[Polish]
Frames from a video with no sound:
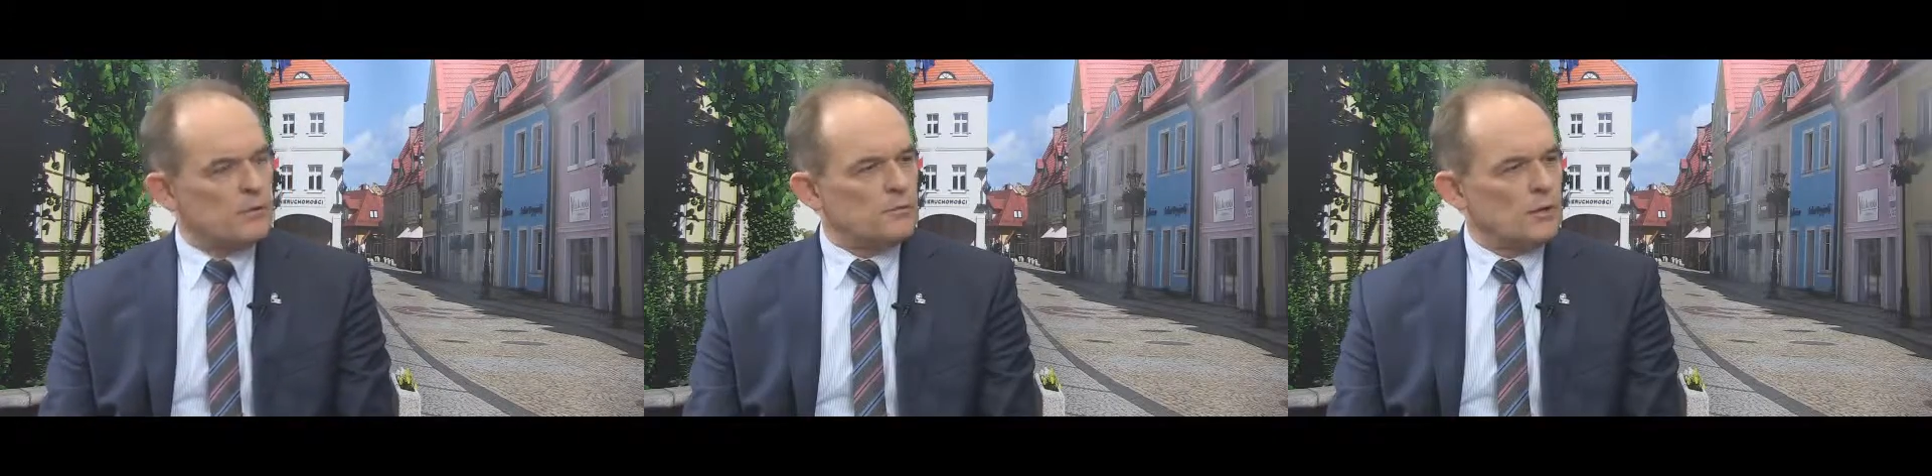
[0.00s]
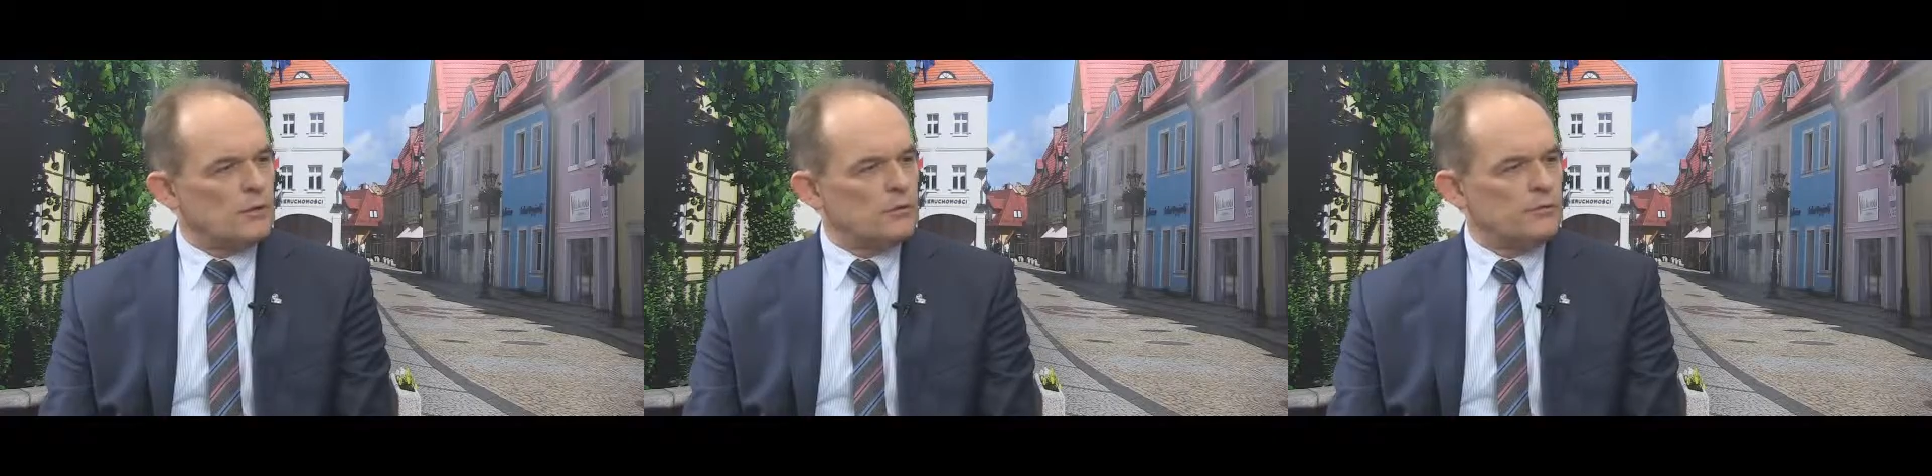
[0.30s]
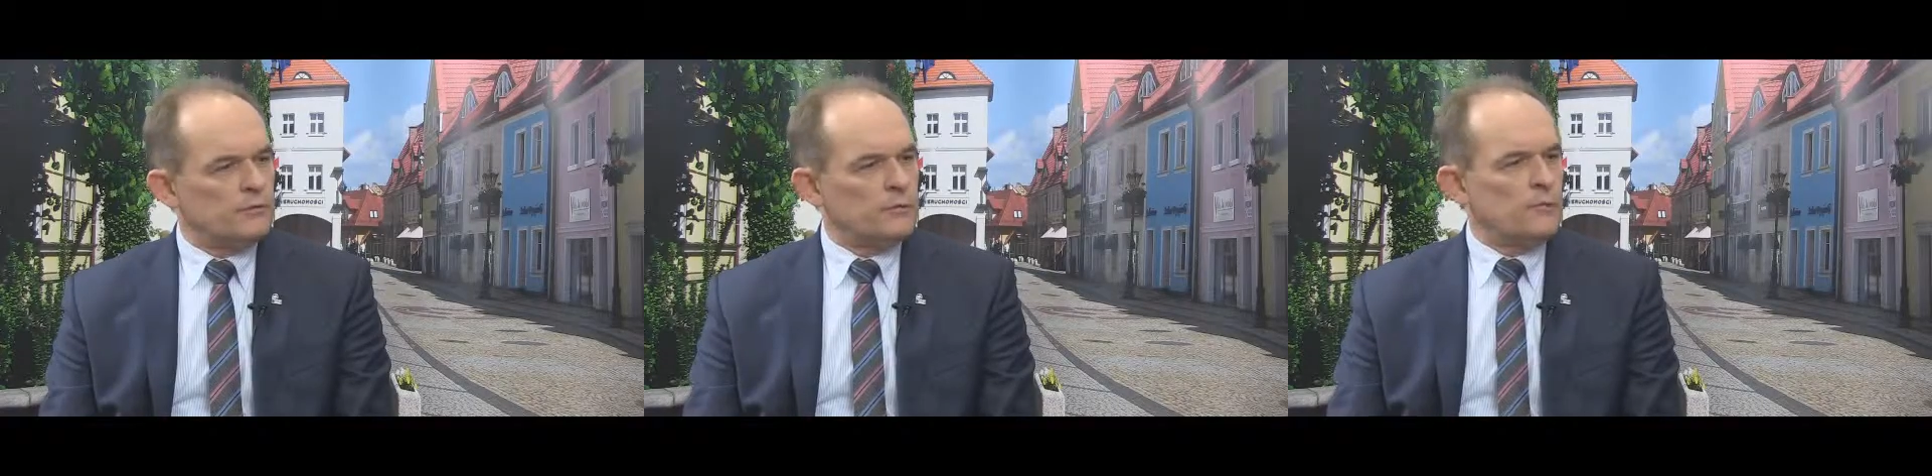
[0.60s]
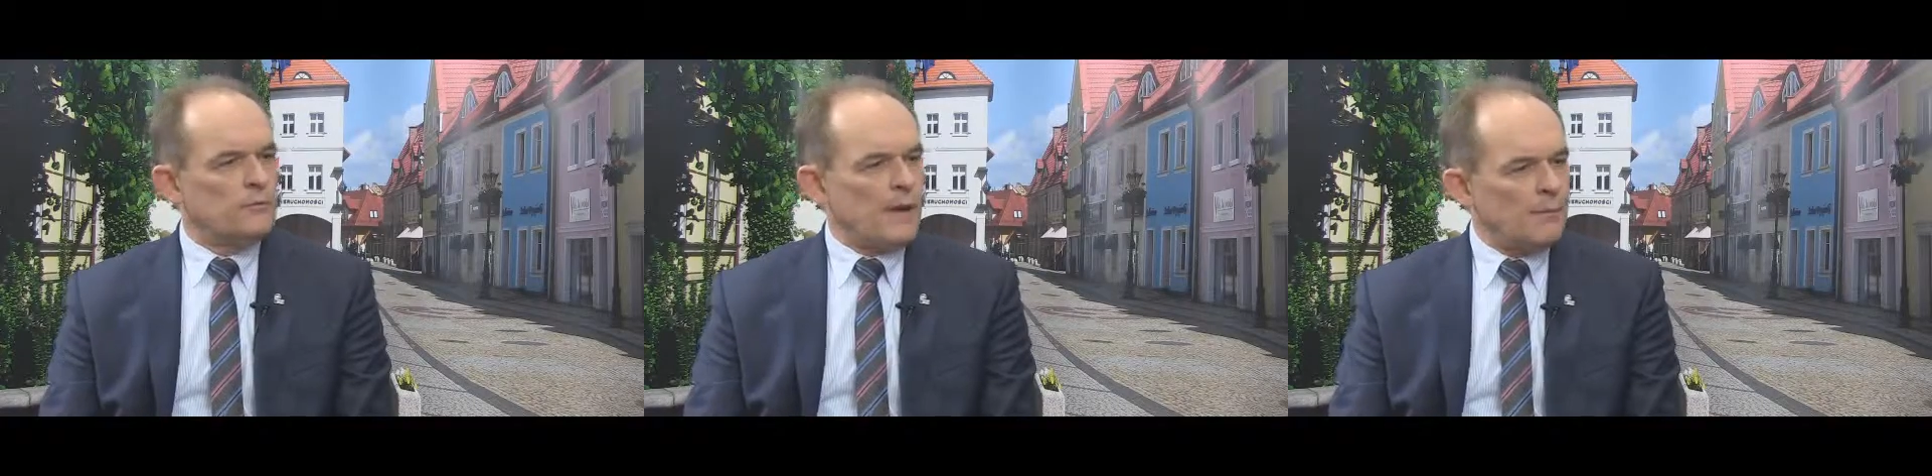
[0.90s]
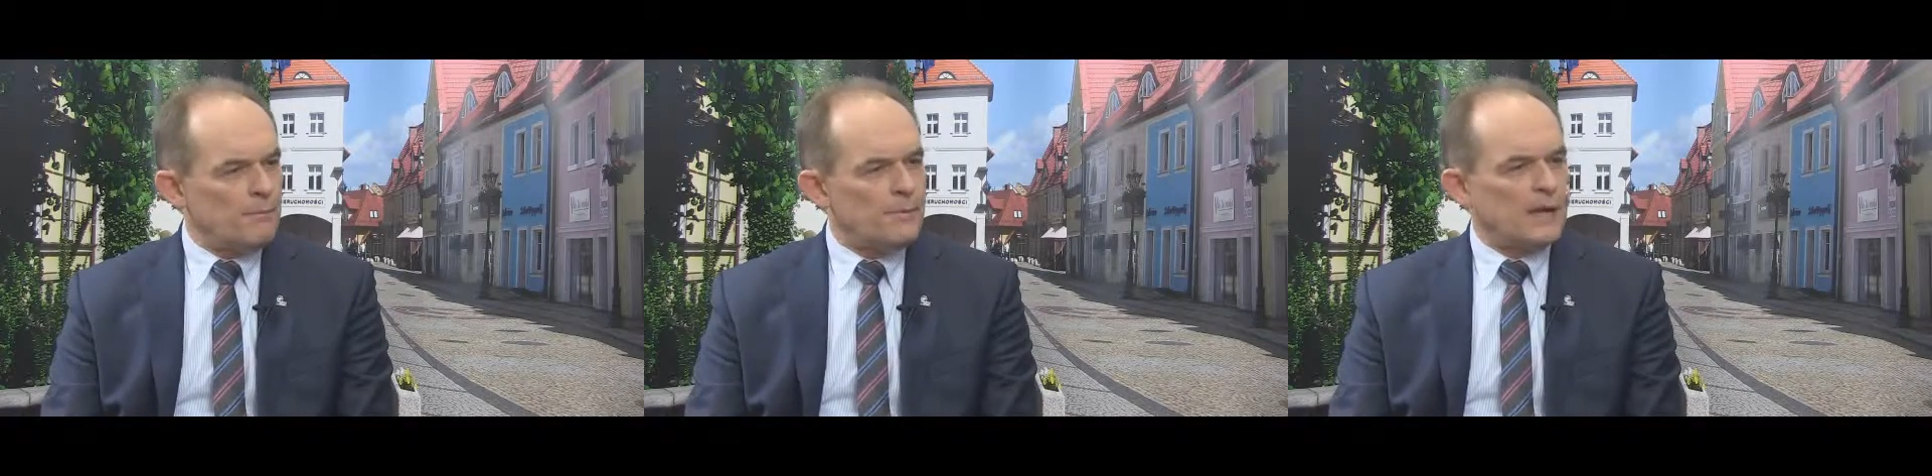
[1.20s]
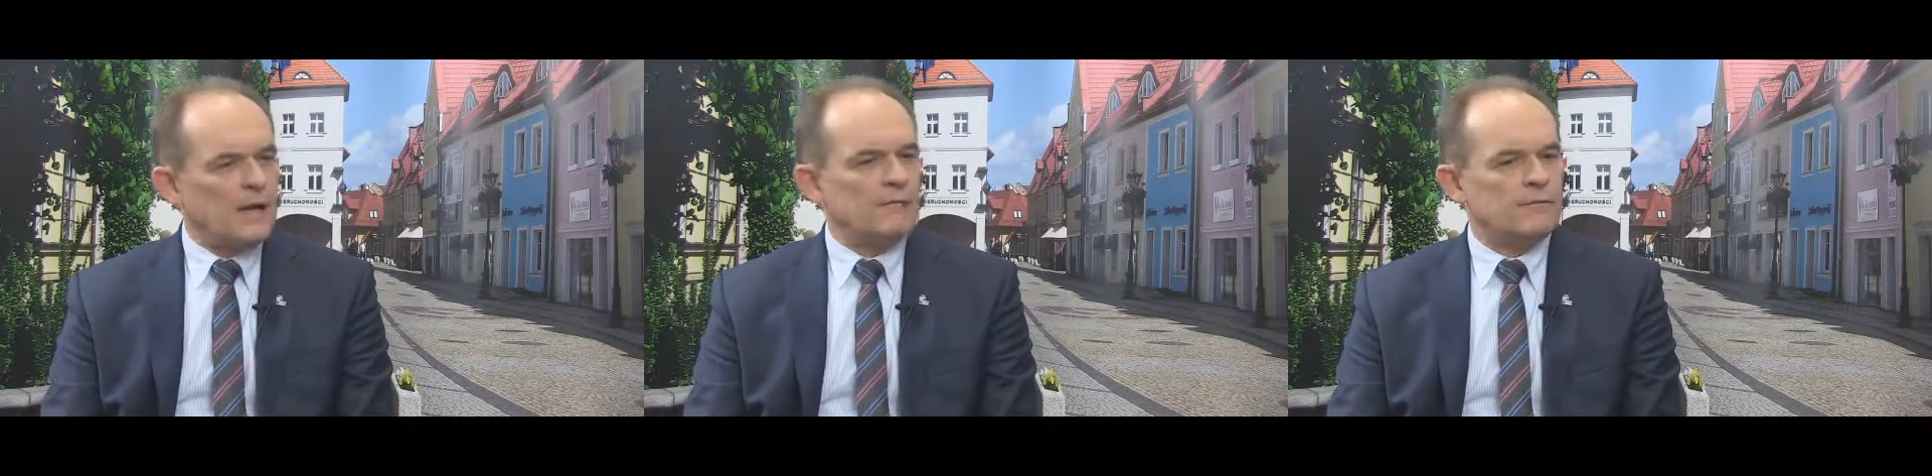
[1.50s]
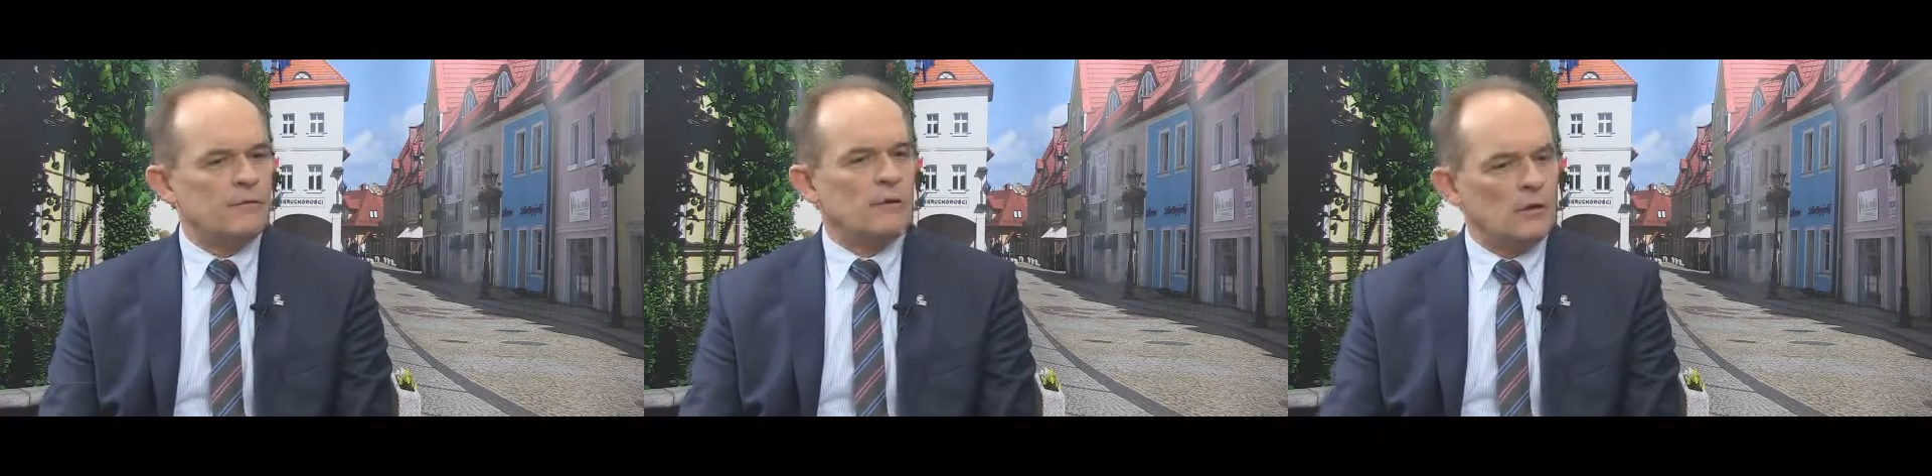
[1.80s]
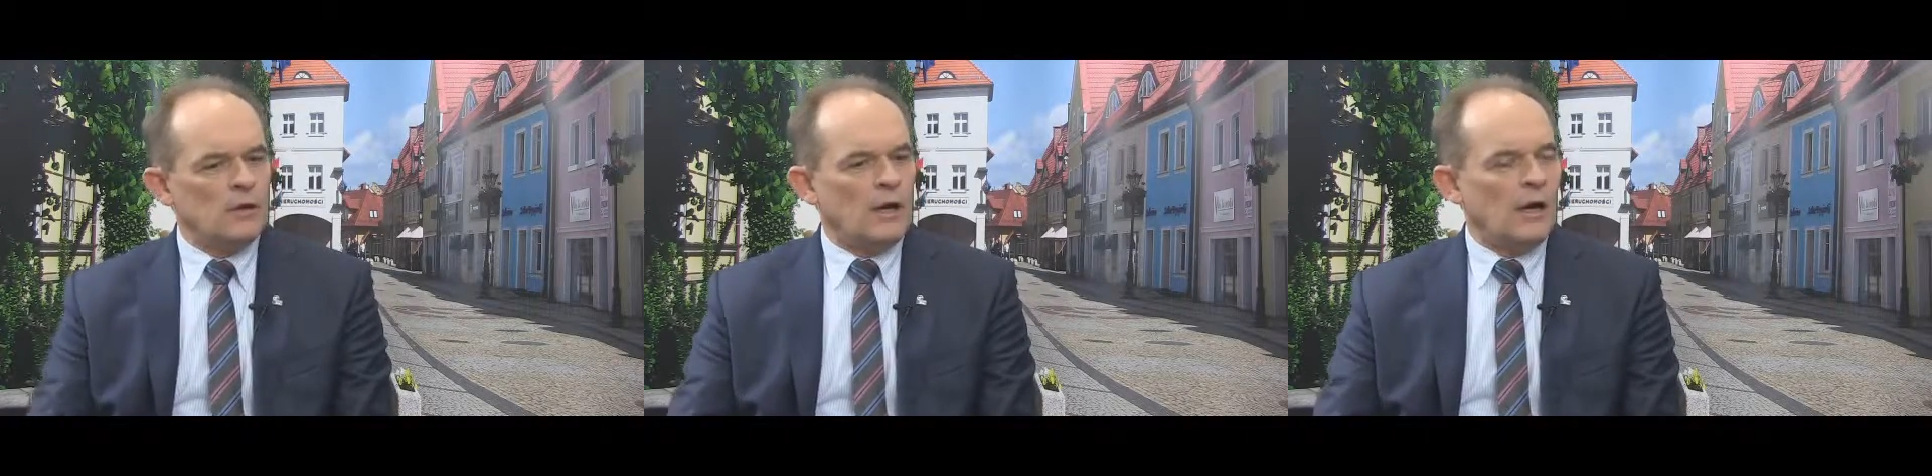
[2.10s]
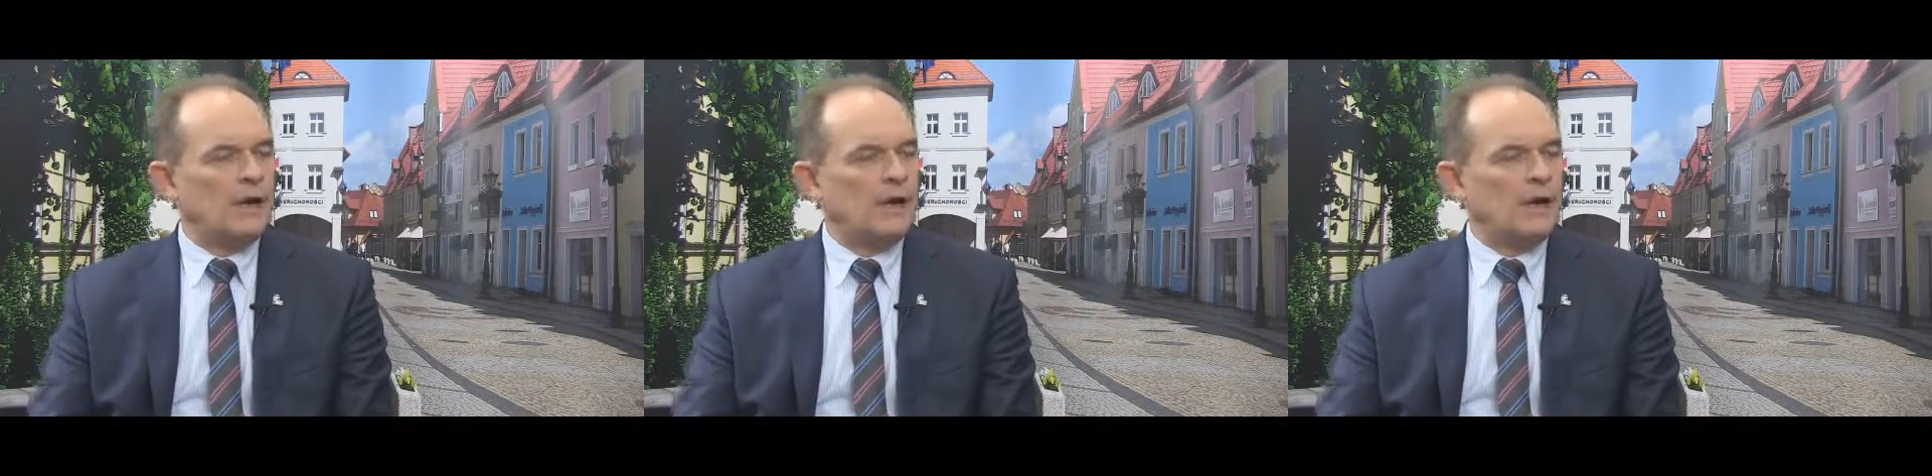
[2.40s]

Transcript: podmiotów ma prawo